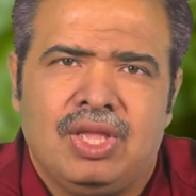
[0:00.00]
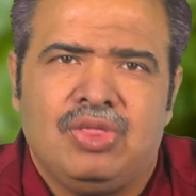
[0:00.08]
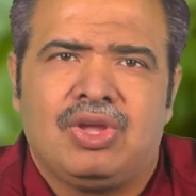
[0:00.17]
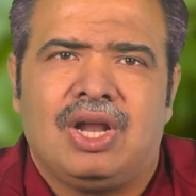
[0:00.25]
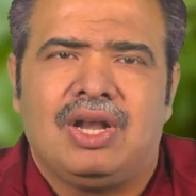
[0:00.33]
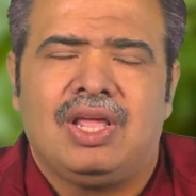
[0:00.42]

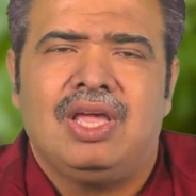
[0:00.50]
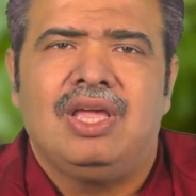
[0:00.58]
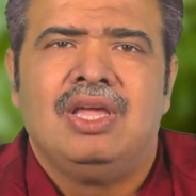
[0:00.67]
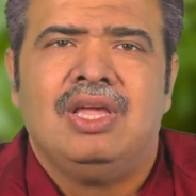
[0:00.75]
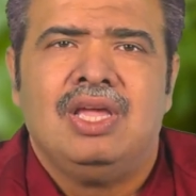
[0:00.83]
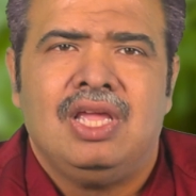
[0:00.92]
ఎందుకంటే
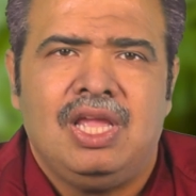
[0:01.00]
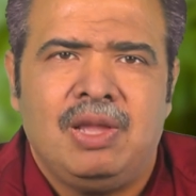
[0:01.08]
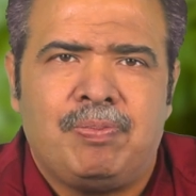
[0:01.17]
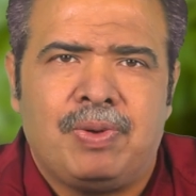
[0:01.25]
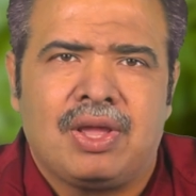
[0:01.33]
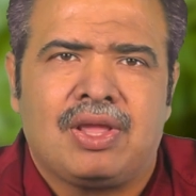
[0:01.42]
ఈ
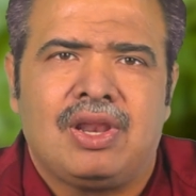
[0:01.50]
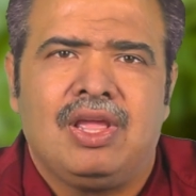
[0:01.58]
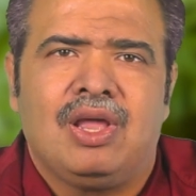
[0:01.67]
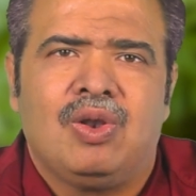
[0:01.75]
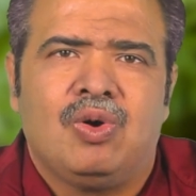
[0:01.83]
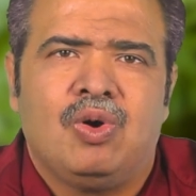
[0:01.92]

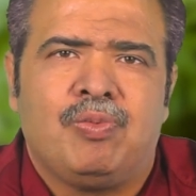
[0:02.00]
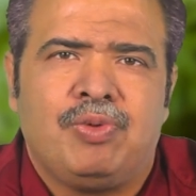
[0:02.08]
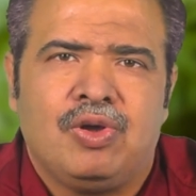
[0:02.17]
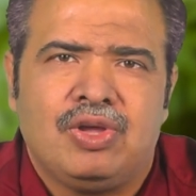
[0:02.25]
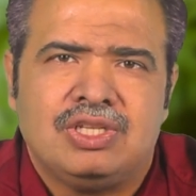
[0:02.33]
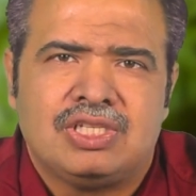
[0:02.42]
ప్రక్రియలో
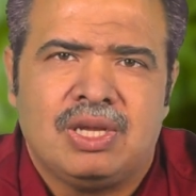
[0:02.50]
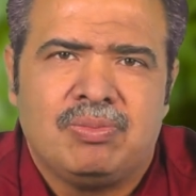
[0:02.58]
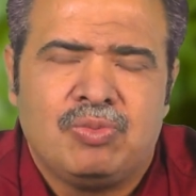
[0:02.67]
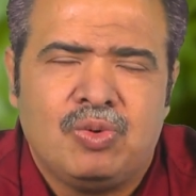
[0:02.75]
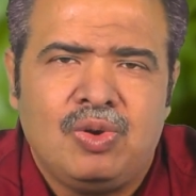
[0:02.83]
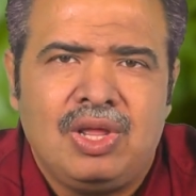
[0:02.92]
ఉపయోగించే
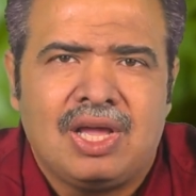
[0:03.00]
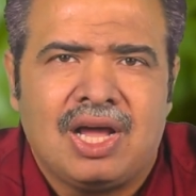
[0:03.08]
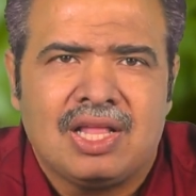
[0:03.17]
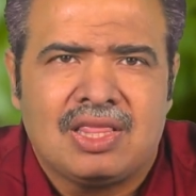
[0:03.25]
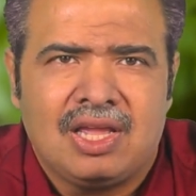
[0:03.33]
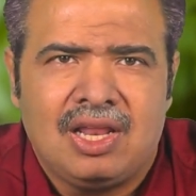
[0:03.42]

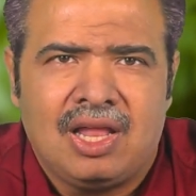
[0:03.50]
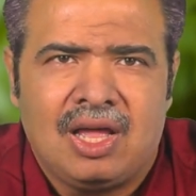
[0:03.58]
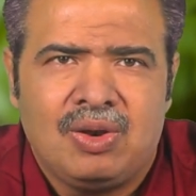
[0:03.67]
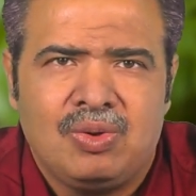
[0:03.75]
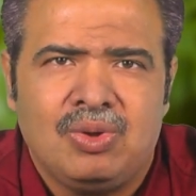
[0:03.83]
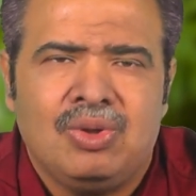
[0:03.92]
మూలికా
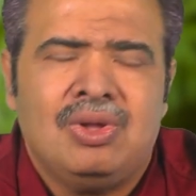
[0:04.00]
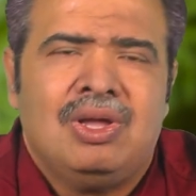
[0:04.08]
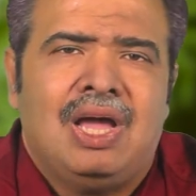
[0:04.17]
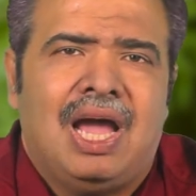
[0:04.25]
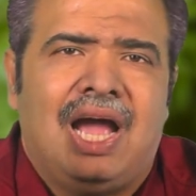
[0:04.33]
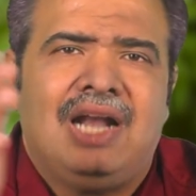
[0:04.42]
తైలాలు
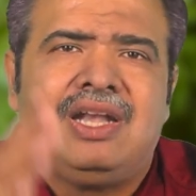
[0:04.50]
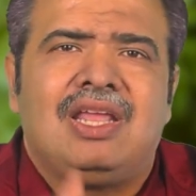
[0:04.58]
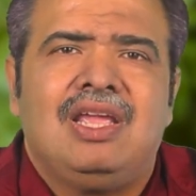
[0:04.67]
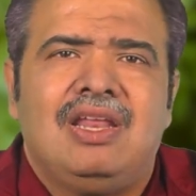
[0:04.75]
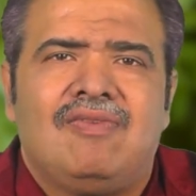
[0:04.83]
యాంటీ